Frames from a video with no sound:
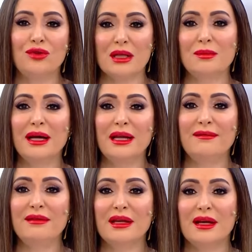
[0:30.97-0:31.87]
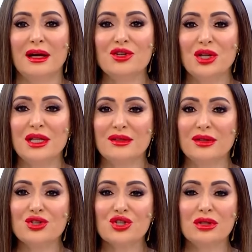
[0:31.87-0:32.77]
Fatma ile evliyken Ayşe ile
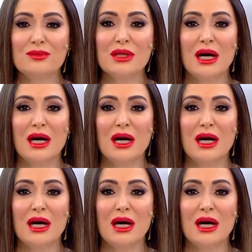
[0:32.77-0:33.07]
tanıştım.